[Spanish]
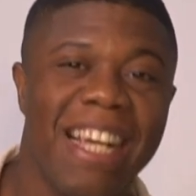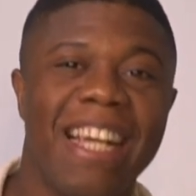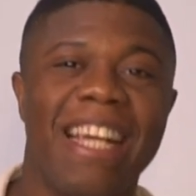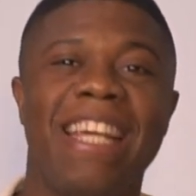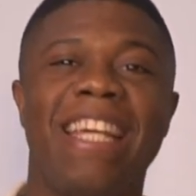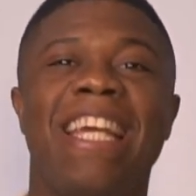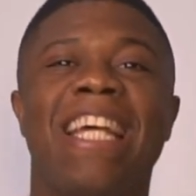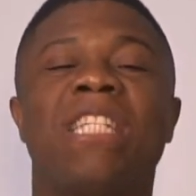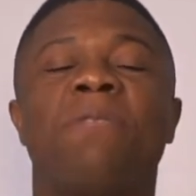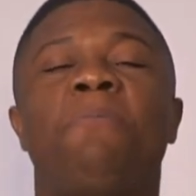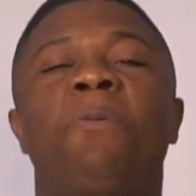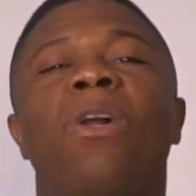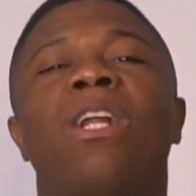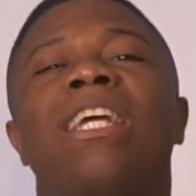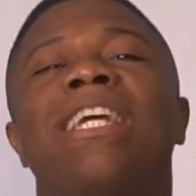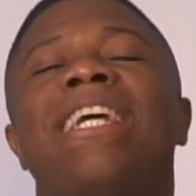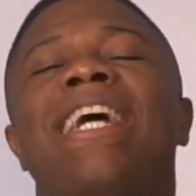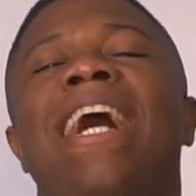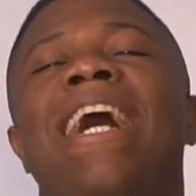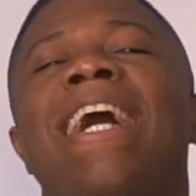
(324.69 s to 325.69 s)
y es
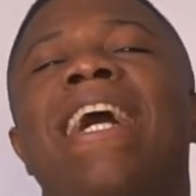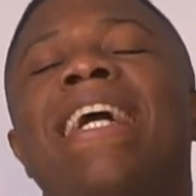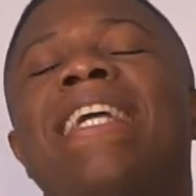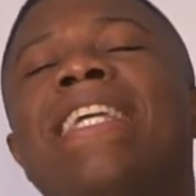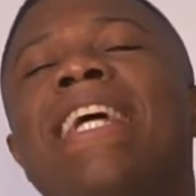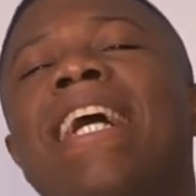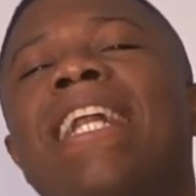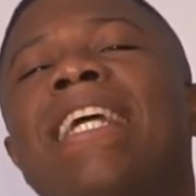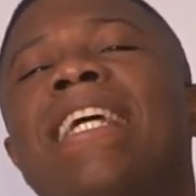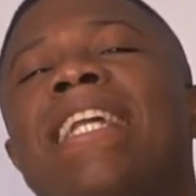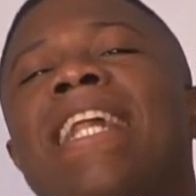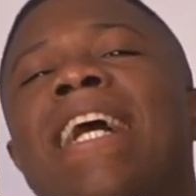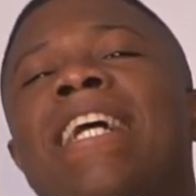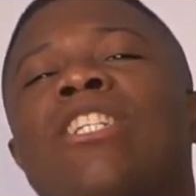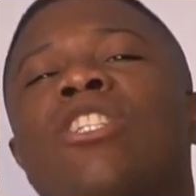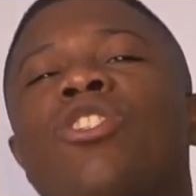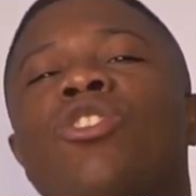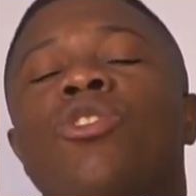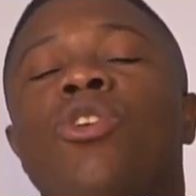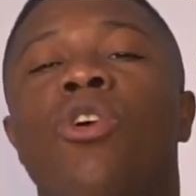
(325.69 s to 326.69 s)
porque a ella le
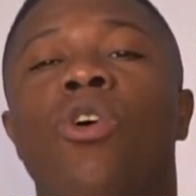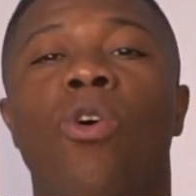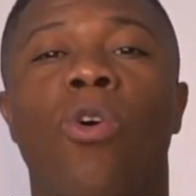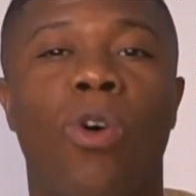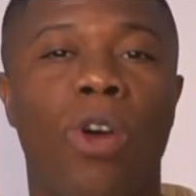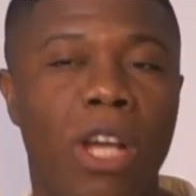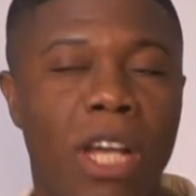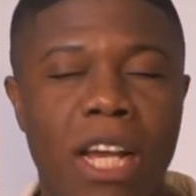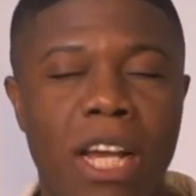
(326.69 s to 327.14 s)
nació,